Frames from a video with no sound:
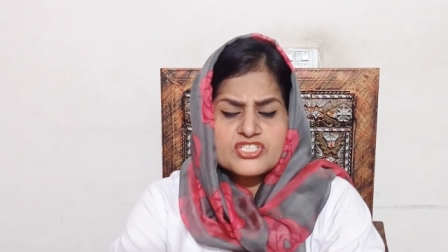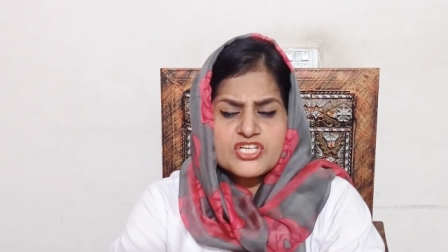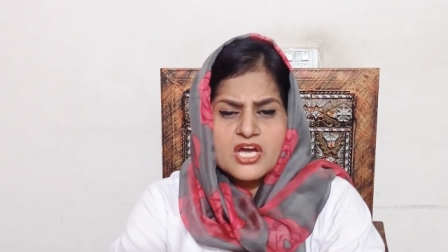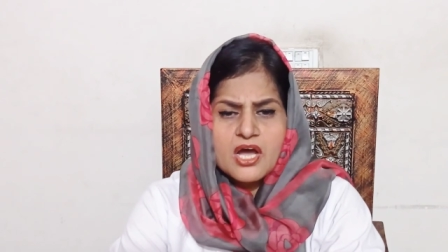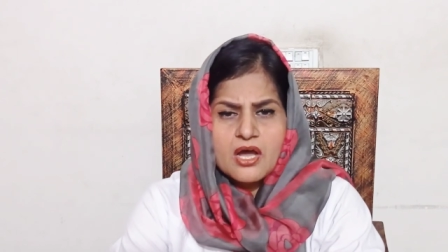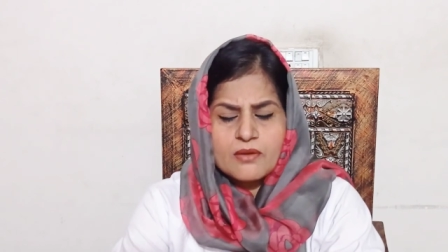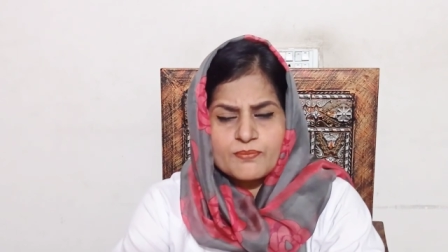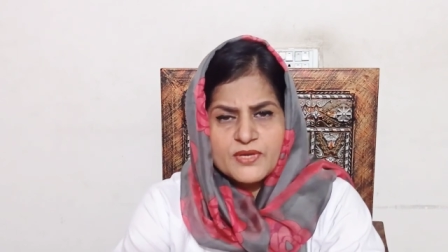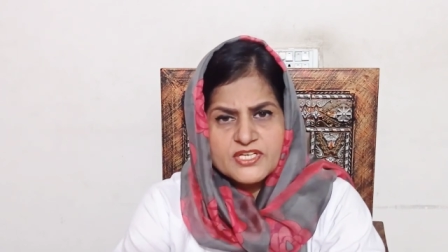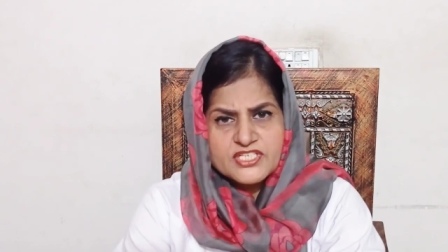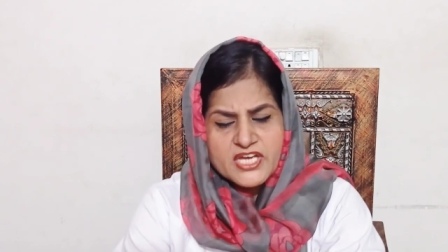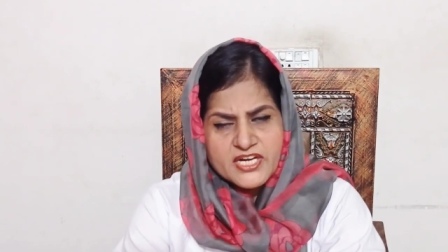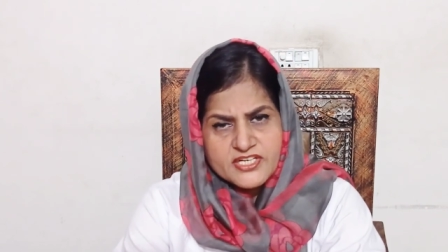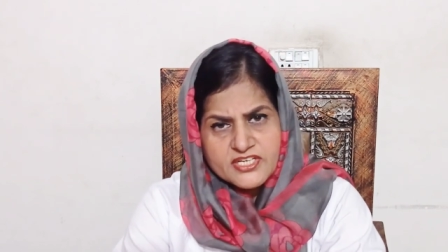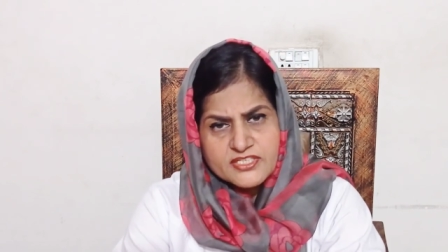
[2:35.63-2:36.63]
या आपके
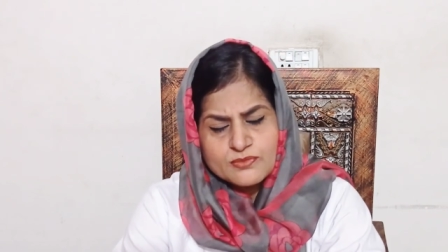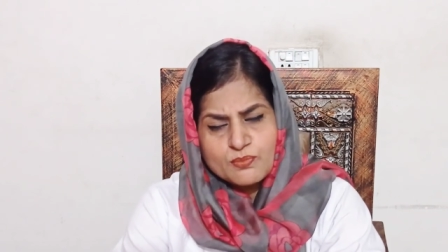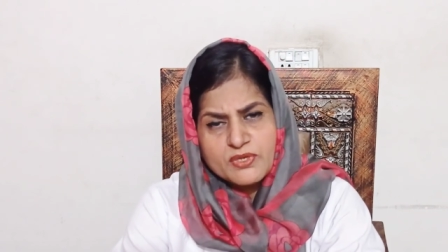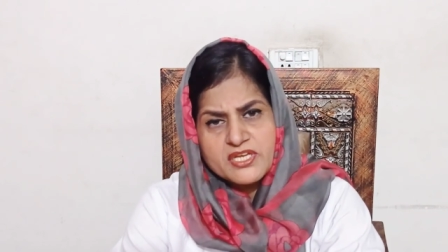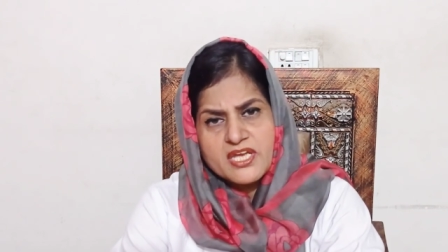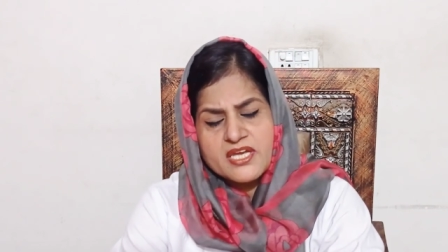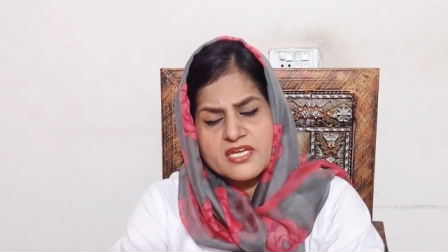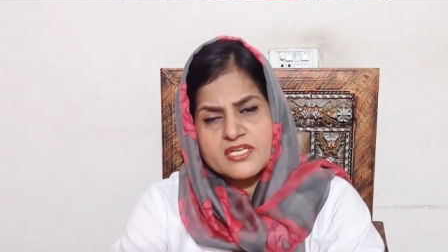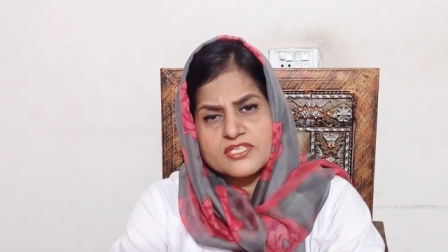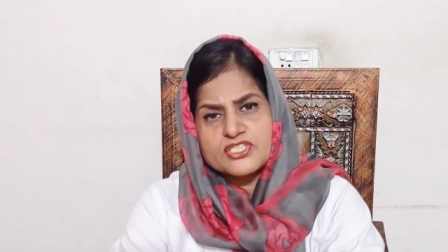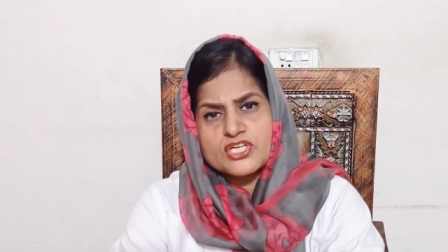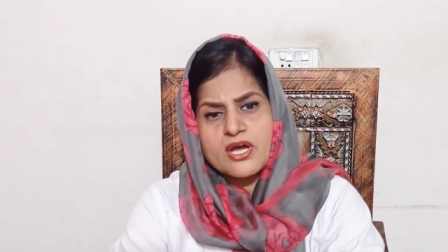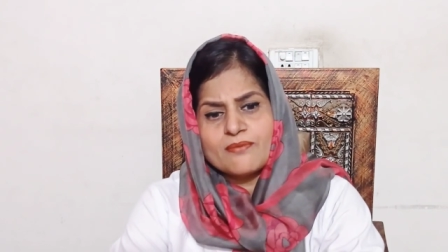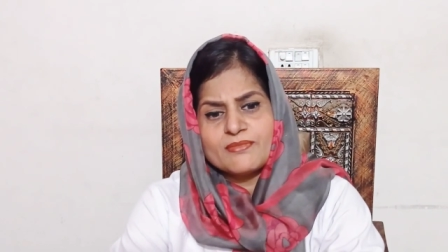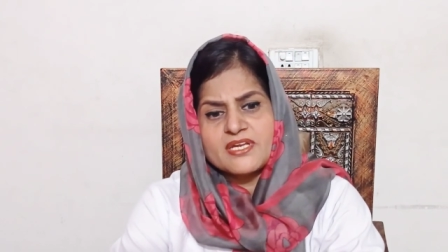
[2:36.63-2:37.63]
जेनेटिक्स में ये
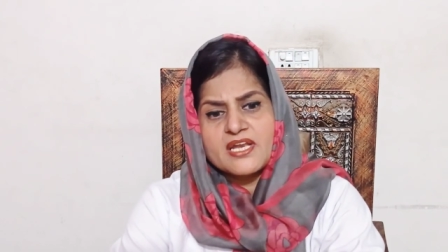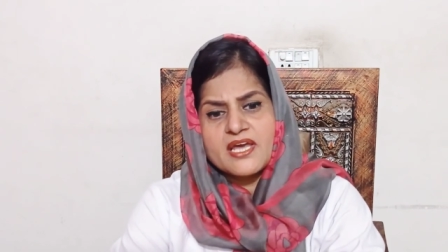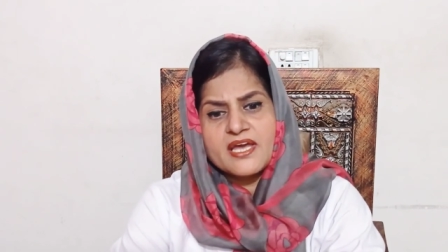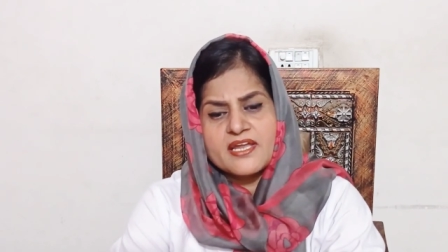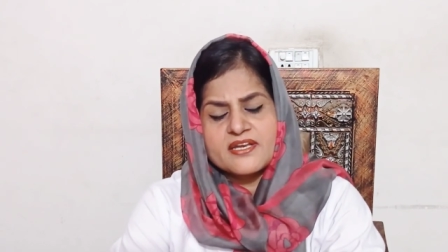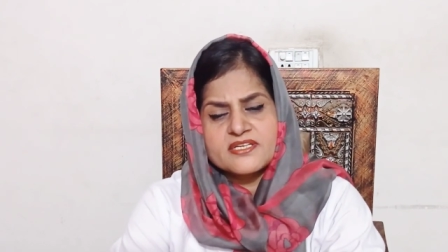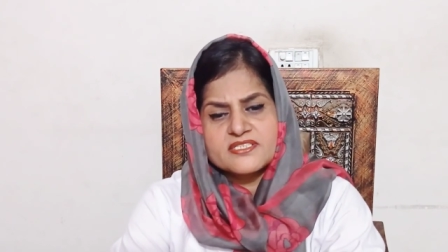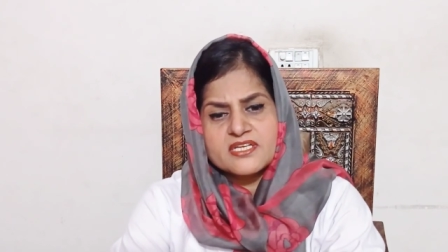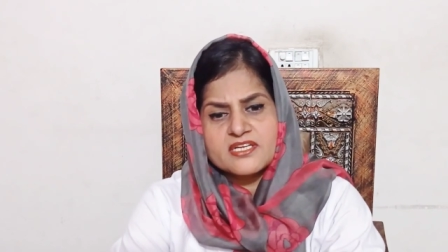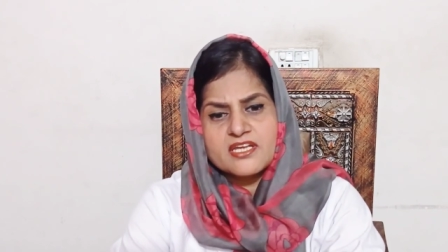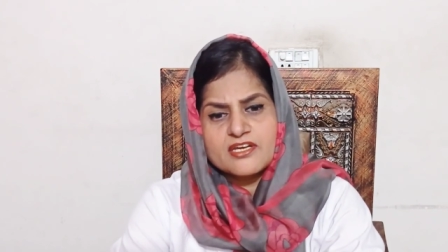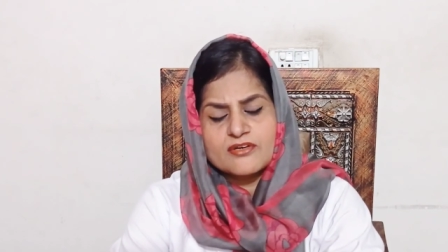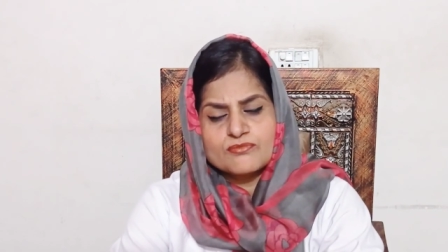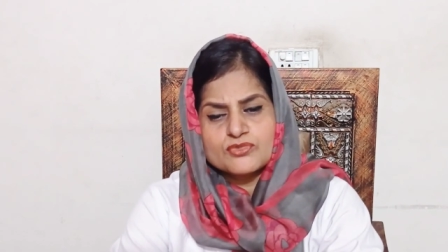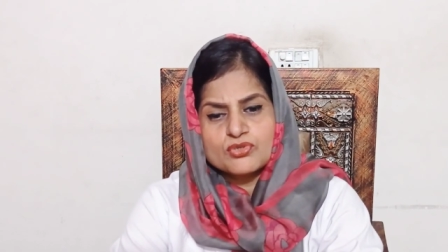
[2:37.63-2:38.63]
शामिल है नज़र
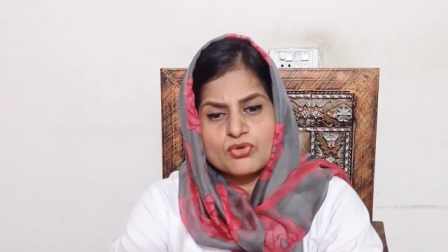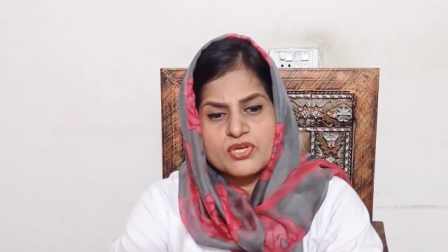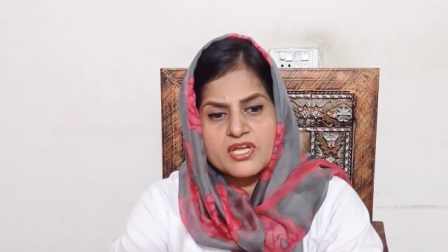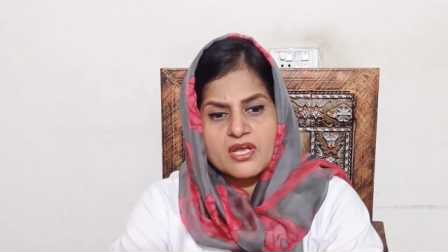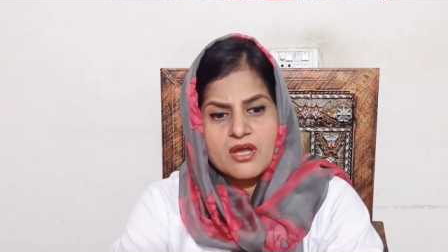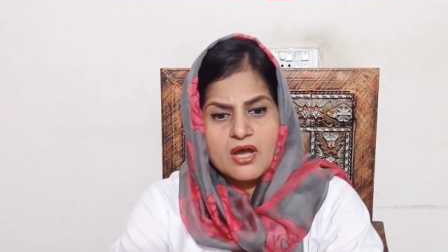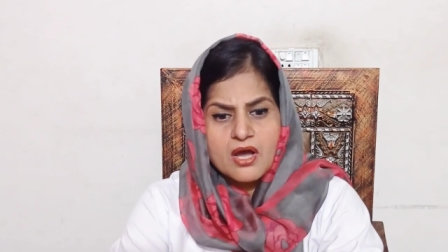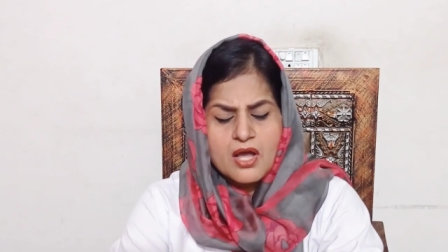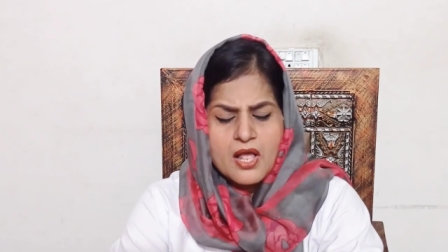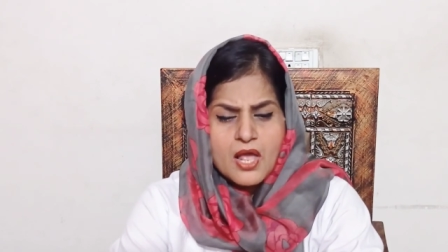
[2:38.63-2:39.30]
की कमज़ोरी का